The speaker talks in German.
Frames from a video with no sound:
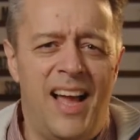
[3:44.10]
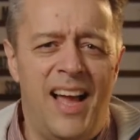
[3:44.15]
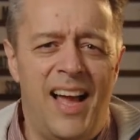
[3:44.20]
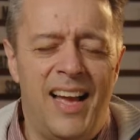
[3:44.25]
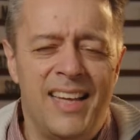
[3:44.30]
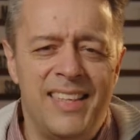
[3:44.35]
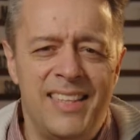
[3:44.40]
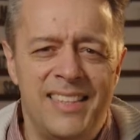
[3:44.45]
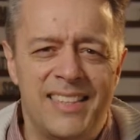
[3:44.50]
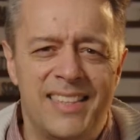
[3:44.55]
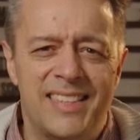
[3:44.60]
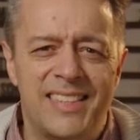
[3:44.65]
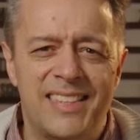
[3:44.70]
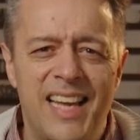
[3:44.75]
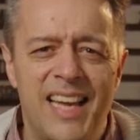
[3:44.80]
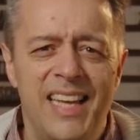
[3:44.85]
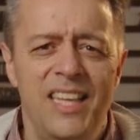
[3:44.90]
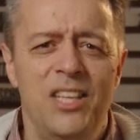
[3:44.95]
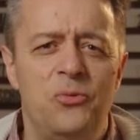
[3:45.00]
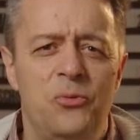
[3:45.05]
eine
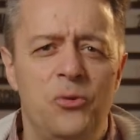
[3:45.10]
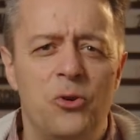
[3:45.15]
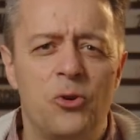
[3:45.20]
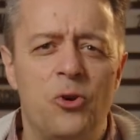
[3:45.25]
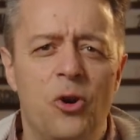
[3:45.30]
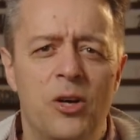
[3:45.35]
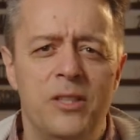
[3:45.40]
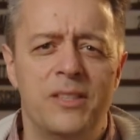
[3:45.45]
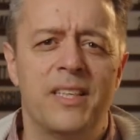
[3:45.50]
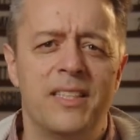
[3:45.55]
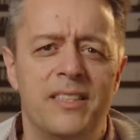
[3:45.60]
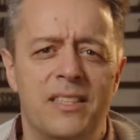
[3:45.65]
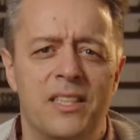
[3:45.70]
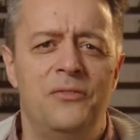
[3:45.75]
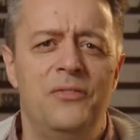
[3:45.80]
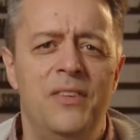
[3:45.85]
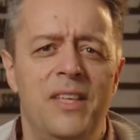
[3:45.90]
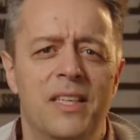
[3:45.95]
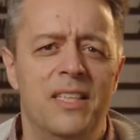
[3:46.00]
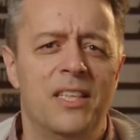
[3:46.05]
Zeit für Gott
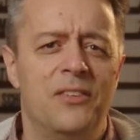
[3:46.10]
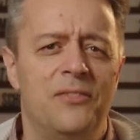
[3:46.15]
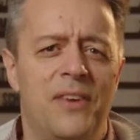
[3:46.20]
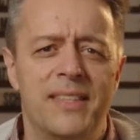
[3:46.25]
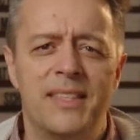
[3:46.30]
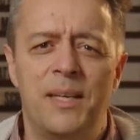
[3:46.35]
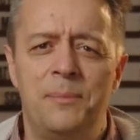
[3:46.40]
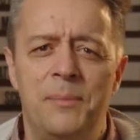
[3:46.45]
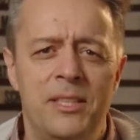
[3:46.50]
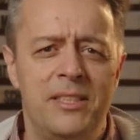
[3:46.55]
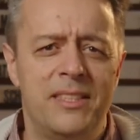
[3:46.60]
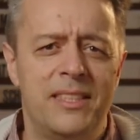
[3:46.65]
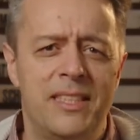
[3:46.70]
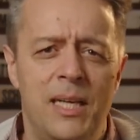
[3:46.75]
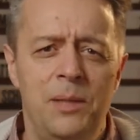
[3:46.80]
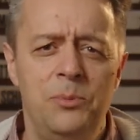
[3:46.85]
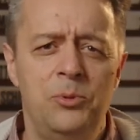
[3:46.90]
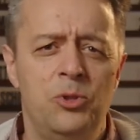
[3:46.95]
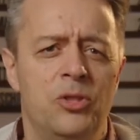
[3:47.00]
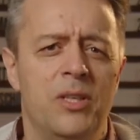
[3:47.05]
reserviert. Ich war damals
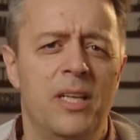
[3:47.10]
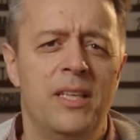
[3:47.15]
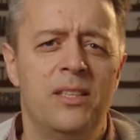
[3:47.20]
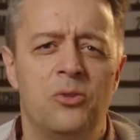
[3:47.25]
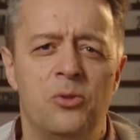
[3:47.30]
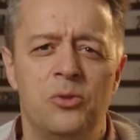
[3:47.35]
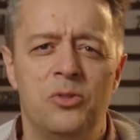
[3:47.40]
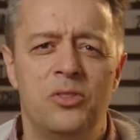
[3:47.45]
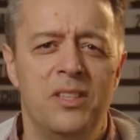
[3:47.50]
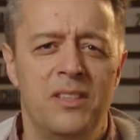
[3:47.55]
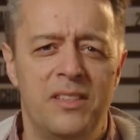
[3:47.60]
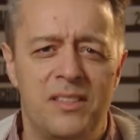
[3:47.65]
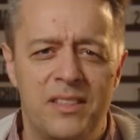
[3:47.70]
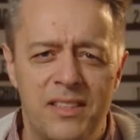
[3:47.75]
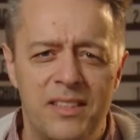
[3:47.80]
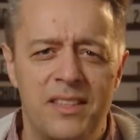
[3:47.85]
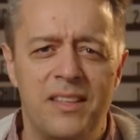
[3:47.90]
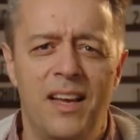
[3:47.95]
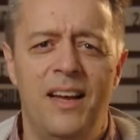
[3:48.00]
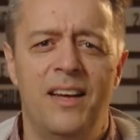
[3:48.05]
selbstständig und
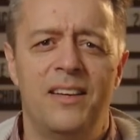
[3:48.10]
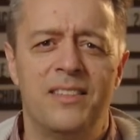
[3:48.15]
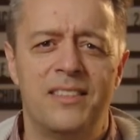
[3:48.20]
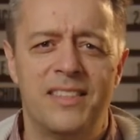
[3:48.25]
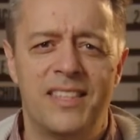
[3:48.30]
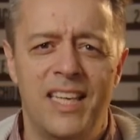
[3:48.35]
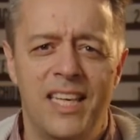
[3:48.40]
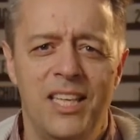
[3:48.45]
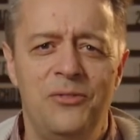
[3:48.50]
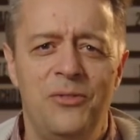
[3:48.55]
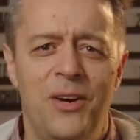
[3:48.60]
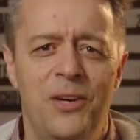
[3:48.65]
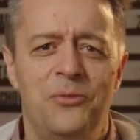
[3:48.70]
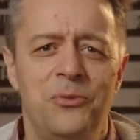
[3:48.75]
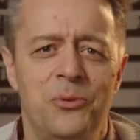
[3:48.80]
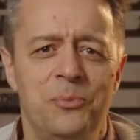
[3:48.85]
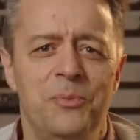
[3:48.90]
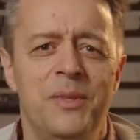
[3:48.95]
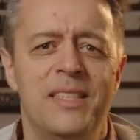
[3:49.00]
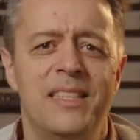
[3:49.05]
ich, ja, Zeit war
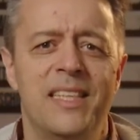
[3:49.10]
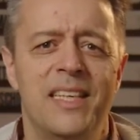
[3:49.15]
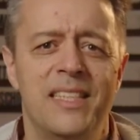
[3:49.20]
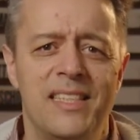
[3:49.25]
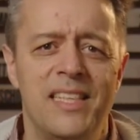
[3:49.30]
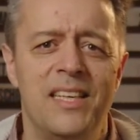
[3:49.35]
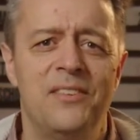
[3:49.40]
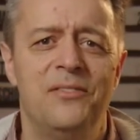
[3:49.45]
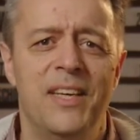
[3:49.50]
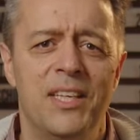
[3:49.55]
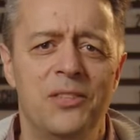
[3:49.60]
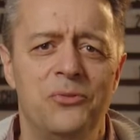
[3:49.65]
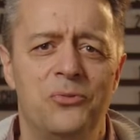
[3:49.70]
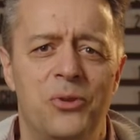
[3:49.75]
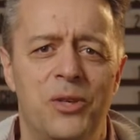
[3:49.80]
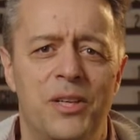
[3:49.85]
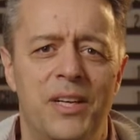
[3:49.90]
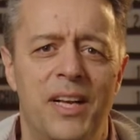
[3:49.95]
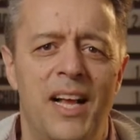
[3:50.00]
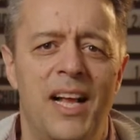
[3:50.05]
für mich sehr, sehr
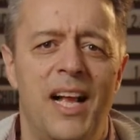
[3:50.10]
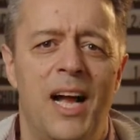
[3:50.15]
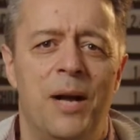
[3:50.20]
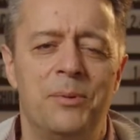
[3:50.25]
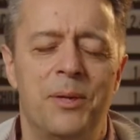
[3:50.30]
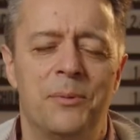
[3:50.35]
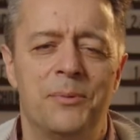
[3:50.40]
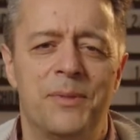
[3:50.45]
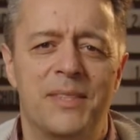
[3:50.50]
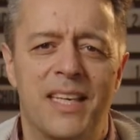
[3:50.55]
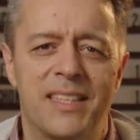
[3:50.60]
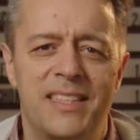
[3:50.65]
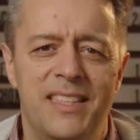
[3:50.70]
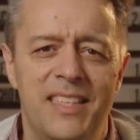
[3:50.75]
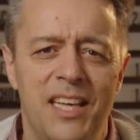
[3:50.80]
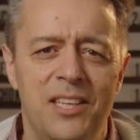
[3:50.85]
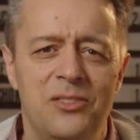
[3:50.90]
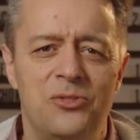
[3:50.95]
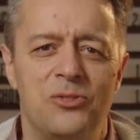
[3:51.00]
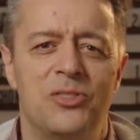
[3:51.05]
wertvoll. Aber ich habe gesagt,
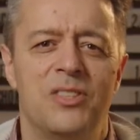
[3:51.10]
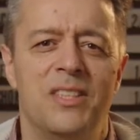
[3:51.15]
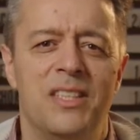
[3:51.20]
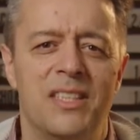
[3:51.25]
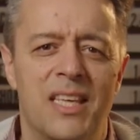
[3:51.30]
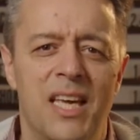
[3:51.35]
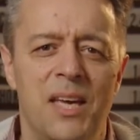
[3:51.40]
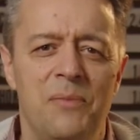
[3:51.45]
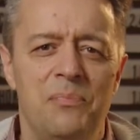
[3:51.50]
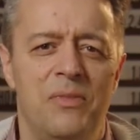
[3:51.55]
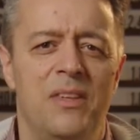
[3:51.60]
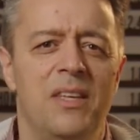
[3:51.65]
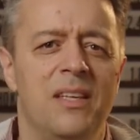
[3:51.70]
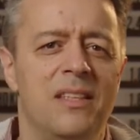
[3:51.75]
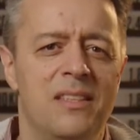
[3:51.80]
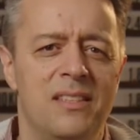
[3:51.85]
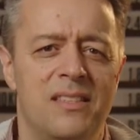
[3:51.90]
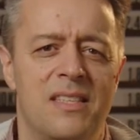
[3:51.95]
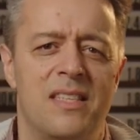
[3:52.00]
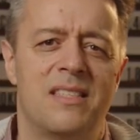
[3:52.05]
Jesus, ich gebe dir
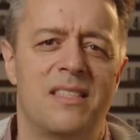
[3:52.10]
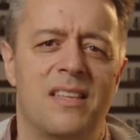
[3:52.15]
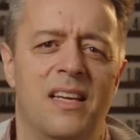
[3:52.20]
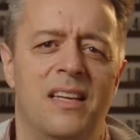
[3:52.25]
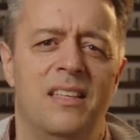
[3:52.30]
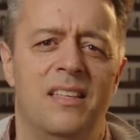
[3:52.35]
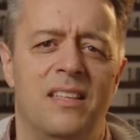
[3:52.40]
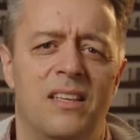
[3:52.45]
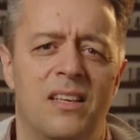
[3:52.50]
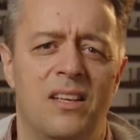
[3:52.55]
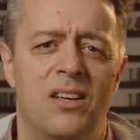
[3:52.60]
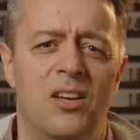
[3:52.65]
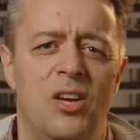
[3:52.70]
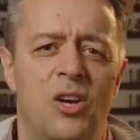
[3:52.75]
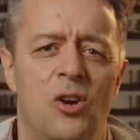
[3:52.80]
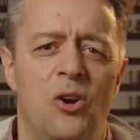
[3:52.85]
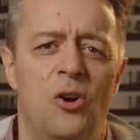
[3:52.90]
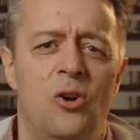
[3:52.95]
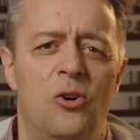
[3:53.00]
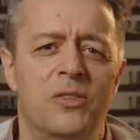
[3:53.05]
diese Zeit.
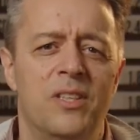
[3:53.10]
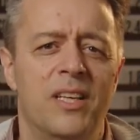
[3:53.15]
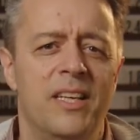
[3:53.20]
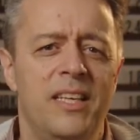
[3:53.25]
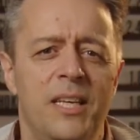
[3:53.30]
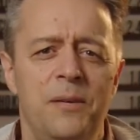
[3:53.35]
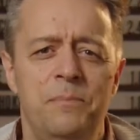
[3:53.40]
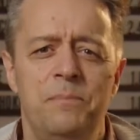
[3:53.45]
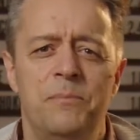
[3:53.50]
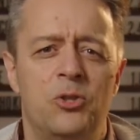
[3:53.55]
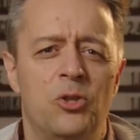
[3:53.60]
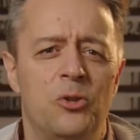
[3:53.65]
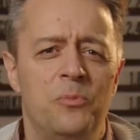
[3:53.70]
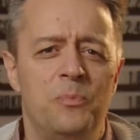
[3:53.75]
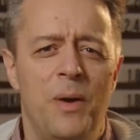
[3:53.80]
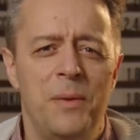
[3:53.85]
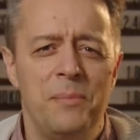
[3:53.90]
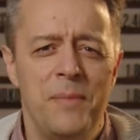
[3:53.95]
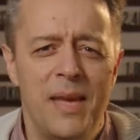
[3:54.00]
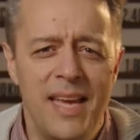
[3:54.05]
Und ihr Lieben, schon
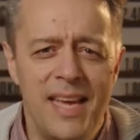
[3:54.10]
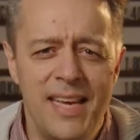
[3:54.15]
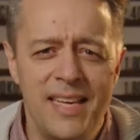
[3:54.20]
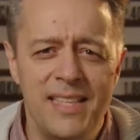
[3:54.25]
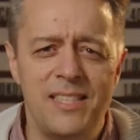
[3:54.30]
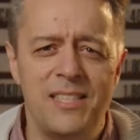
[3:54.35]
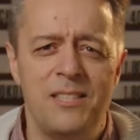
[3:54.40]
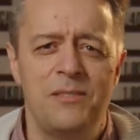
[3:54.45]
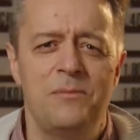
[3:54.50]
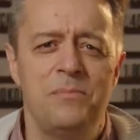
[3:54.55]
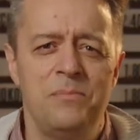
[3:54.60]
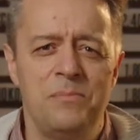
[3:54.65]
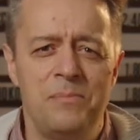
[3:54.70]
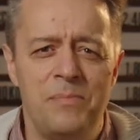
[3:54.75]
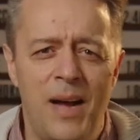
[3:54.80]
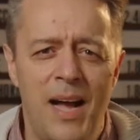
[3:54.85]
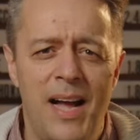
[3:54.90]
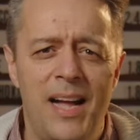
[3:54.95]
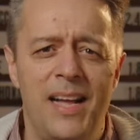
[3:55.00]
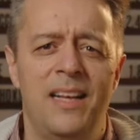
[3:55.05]
beim ersten
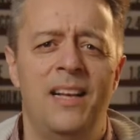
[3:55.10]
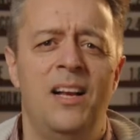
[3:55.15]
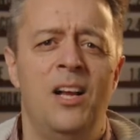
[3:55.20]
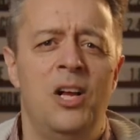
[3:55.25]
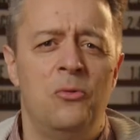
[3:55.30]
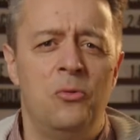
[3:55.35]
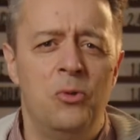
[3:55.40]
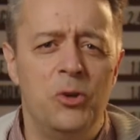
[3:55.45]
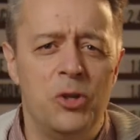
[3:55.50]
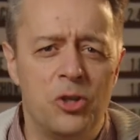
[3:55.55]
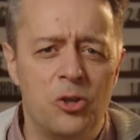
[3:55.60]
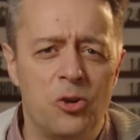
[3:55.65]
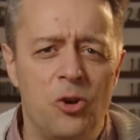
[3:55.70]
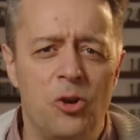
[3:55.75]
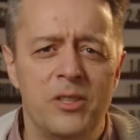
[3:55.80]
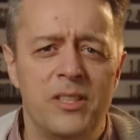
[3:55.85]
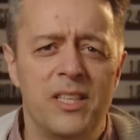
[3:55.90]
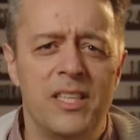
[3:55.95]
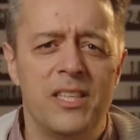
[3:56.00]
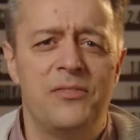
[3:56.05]
Mal, wo ich
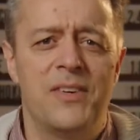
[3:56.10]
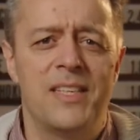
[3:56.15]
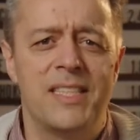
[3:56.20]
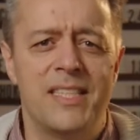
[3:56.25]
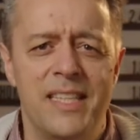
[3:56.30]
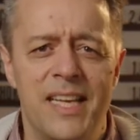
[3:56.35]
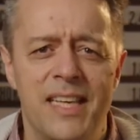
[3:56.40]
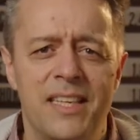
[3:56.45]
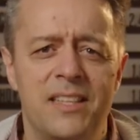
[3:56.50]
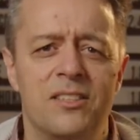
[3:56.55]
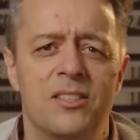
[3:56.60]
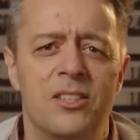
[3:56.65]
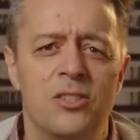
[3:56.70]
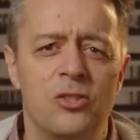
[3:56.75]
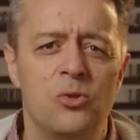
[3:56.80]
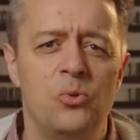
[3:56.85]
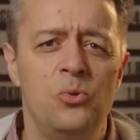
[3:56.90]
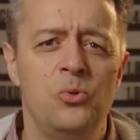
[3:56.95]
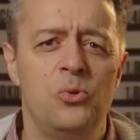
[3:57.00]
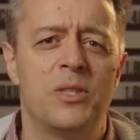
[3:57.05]
Gott etwas länger
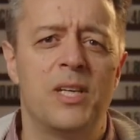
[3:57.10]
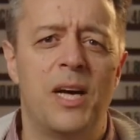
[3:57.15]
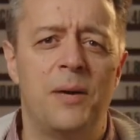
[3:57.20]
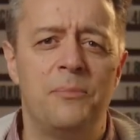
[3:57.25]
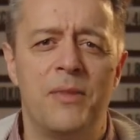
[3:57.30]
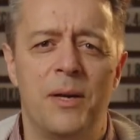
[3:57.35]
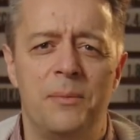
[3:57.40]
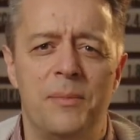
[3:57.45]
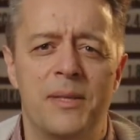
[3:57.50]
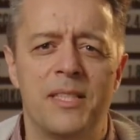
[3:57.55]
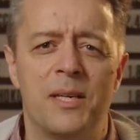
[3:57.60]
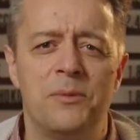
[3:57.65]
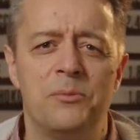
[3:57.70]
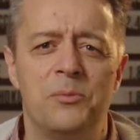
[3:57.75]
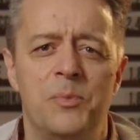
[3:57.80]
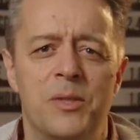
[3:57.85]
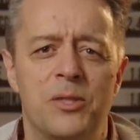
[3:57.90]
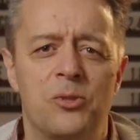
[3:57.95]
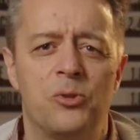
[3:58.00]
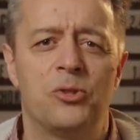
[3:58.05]
gesucht habe, damals habe ich
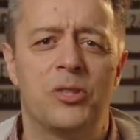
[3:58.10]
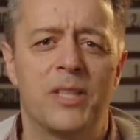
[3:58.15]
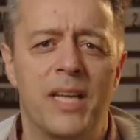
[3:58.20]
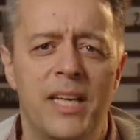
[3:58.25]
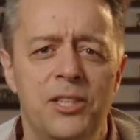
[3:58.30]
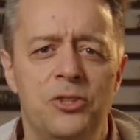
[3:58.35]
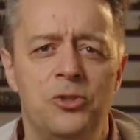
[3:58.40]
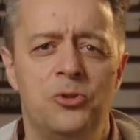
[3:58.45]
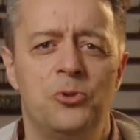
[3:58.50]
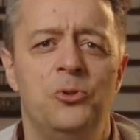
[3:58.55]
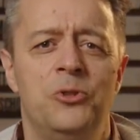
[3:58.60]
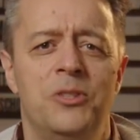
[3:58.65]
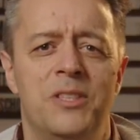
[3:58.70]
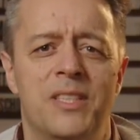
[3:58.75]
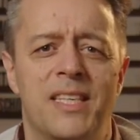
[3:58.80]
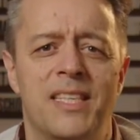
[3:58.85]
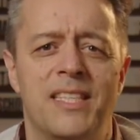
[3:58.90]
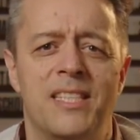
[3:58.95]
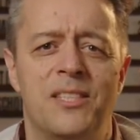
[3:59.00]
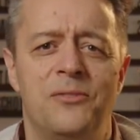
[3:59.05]
mir so drei Stunden
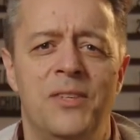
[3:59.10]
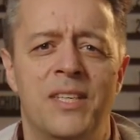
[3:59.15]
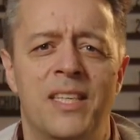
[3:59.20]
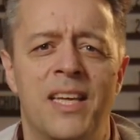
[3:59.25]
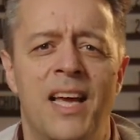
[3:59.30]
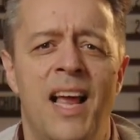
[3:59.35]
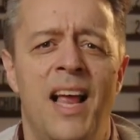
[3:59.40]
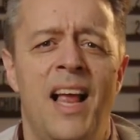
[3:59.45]
reserviert,